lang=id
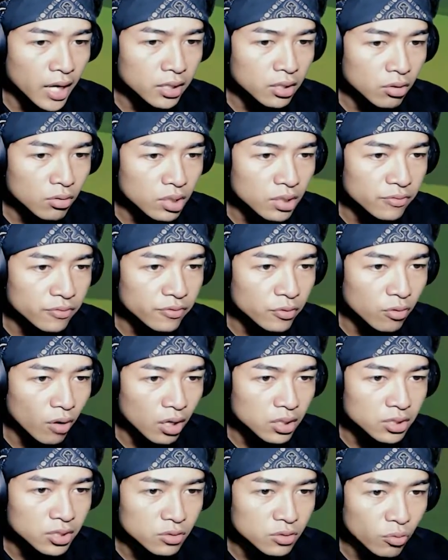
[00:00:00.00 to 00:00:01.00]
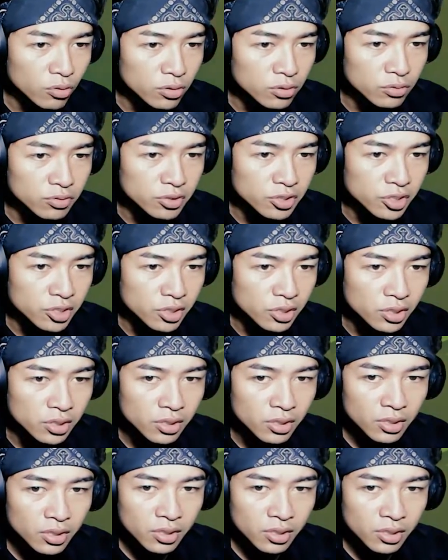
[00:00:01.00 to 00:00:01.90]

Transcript: I don't leave you. I just want to see